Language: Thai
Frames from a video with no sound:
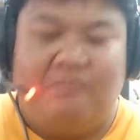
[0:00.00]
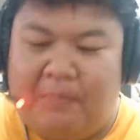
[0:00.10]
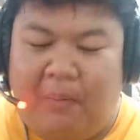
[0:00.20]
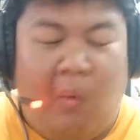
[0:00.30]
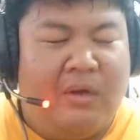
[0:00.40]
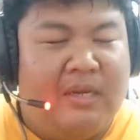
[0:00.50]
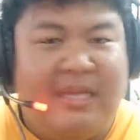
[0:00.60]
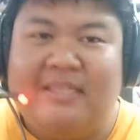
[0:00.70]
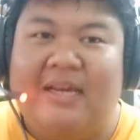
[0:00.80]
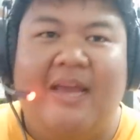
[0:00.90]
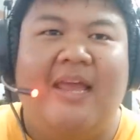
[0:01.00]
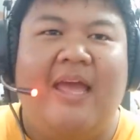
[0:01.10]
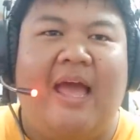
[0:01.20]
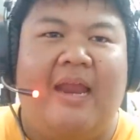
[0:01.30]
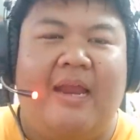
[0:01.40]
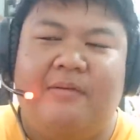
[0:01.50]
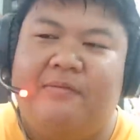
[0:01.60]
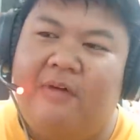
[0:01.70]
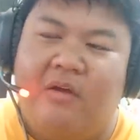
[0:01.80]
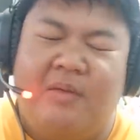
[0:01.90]
มาโผล่ที่นี่เฉยเลยอะแล้วมั
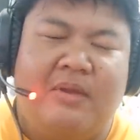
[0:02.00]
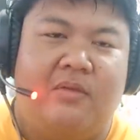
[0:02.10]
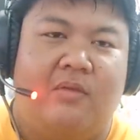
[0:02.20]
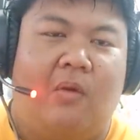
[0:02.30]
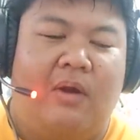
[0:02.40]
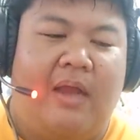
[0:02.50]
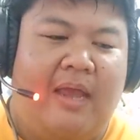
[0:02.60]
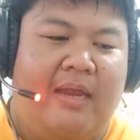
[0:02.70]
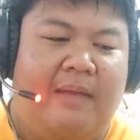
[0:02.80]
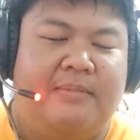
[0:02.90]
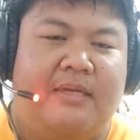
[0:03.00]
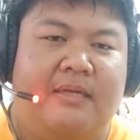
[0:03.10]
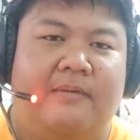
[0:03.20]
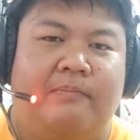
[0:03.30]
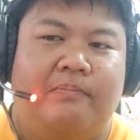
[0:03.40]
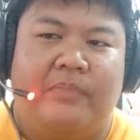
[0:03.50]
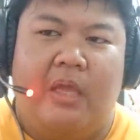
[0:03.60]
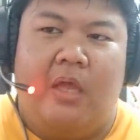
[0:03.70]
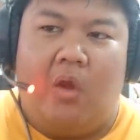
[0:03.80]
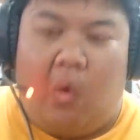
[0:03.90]
นเฝ้าอัญมณีโซสโตนให้นะครับซึ่ง
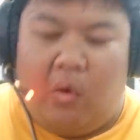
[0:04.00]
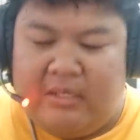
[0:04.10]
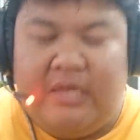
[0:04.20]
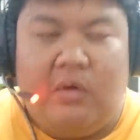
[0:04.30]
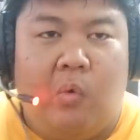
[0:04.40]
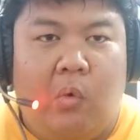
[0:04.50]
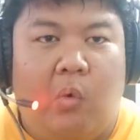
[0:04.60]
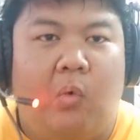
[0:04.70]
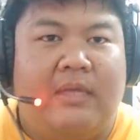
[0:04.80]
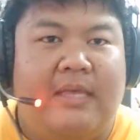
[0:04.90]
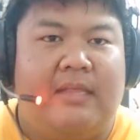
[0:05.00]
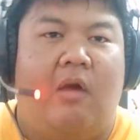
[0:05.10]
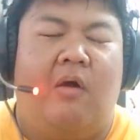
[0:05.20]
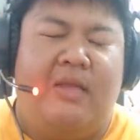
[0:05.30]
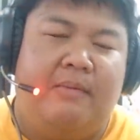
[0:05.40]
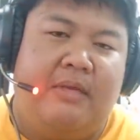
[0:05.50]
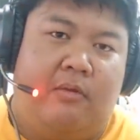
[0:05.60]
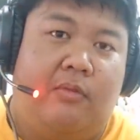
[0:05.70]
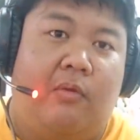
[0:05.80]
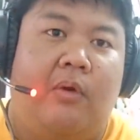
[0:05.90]
คนที่รู้ที่ซ่องของอัญมณี
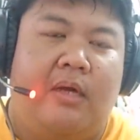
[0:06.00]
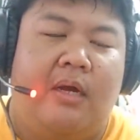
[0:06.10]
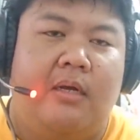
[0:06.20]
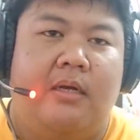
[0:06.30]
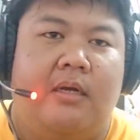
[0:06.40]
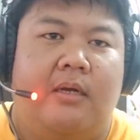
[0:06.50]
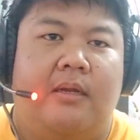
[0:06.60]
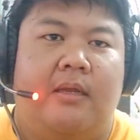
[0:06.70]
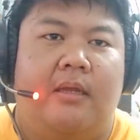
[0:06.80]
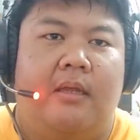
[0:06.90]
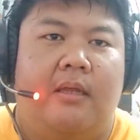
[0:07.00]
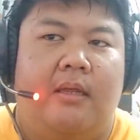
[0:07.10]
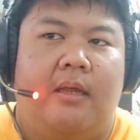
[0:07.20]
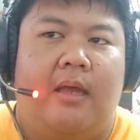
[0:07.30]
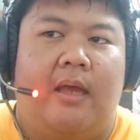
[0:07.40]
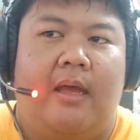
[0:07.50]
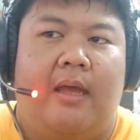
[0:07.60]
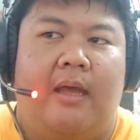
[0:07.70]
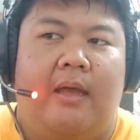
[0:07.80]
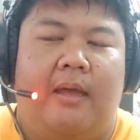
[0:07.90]
โซสโตนเนี่ยก็คือ
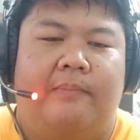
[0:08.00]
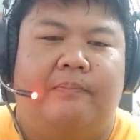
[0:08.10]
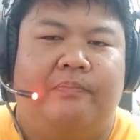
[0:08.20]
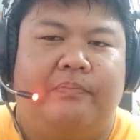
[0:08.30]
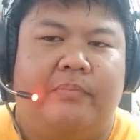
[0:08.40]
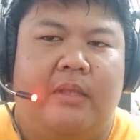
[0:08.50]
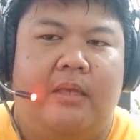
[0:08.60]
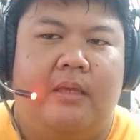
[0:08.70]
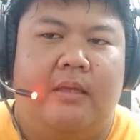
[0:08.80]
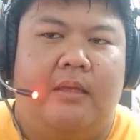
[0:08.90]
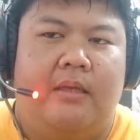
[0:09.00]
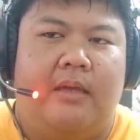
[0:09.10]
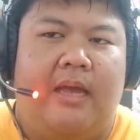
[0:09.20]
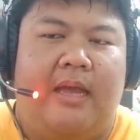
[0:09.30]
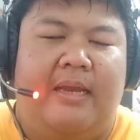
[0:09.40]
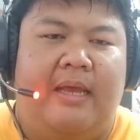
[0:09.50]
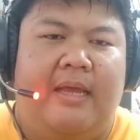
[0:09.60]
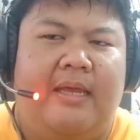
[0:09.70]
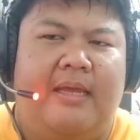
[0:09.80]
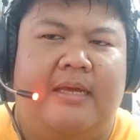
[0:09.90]
อ่าใครนะ
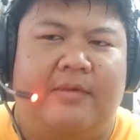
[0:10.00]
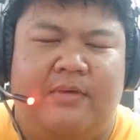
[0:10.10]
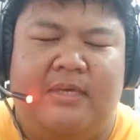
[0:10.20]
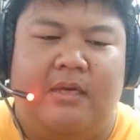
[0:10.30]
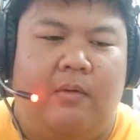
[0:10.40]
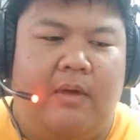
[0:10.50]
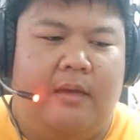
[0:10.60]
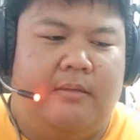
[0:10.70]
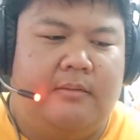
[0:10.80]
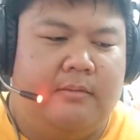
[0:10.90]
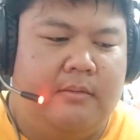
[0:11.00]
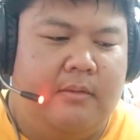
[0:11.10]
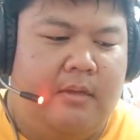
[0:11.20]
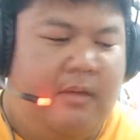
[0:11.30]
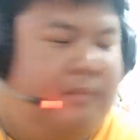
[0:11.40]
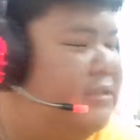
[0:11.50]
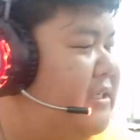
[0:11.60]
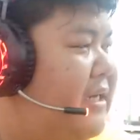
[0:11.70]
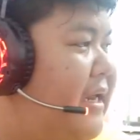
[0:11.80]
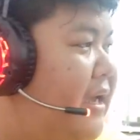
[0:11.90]
เขียวๆอะ
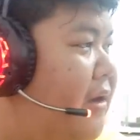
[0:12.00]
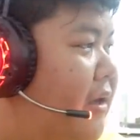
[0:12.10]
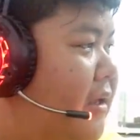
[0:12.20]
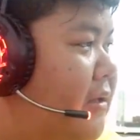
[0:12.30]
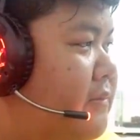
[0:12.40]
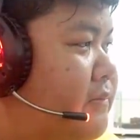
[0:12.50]
ชื่ออะไรนะฮะ